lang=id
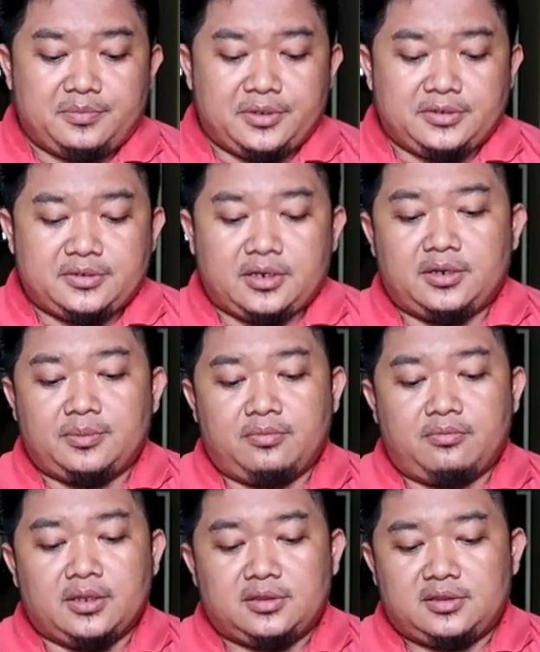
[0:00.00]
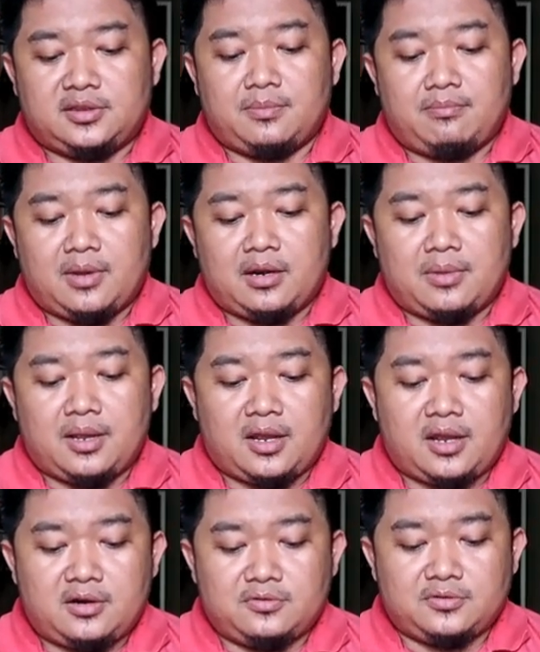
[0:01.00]
bisa dibuat teman
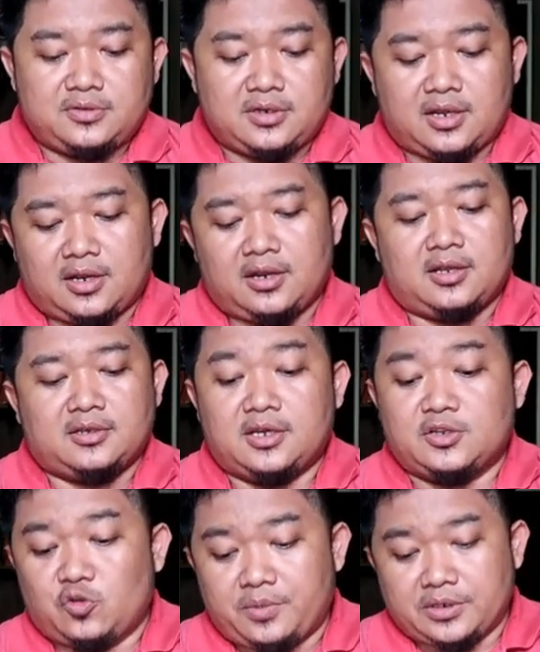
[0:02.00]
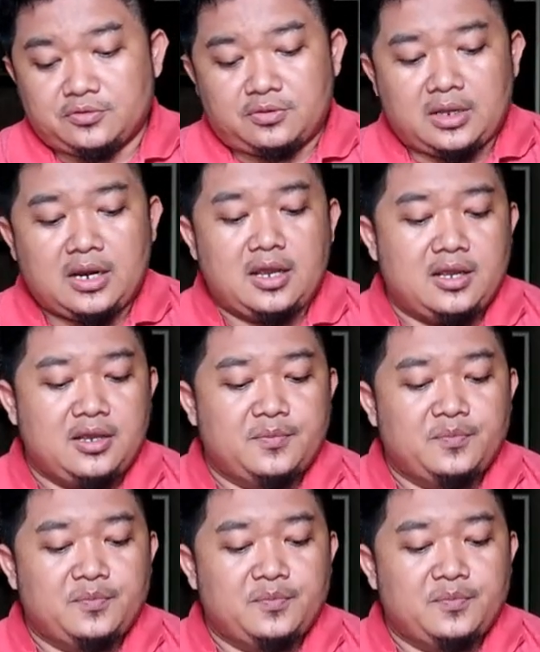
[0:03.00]
makan rujak nah saya coba juga lah